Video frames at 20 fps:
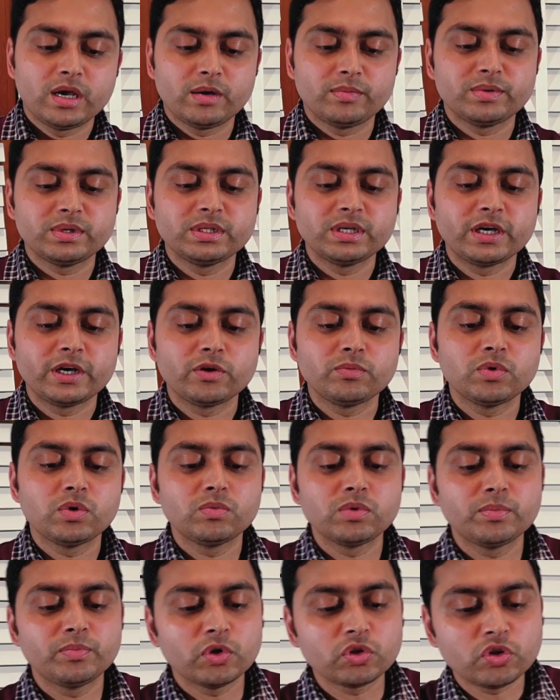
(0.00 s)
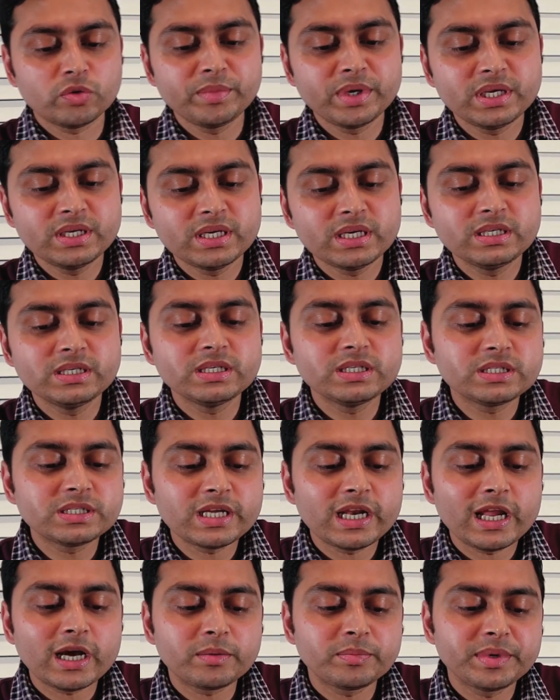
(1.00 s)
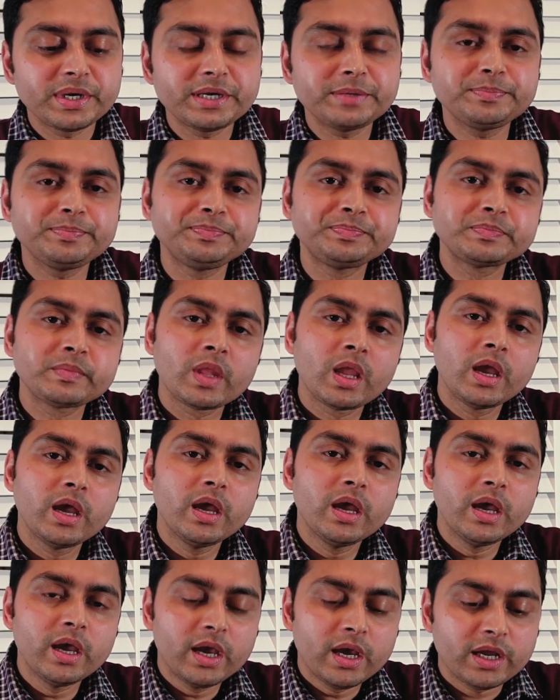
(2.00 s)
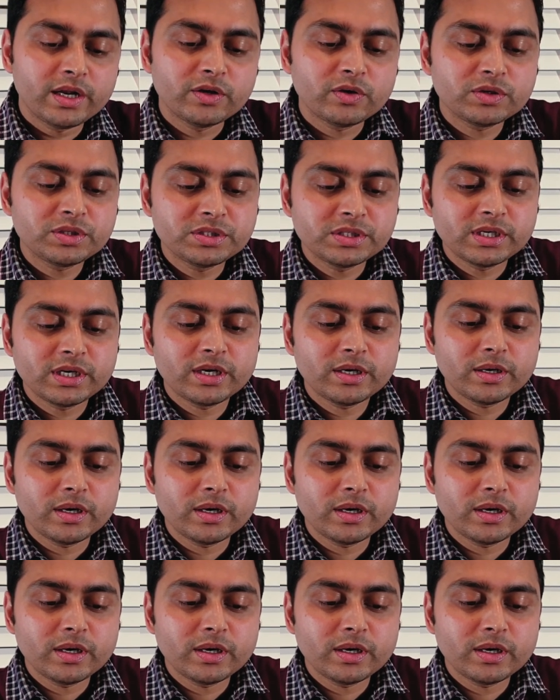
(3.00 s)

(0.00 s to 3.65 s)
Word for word: আপনাদেরকে বলবো প্রথমেই যে জিনিসটা লাগবে এটা হচ্ছে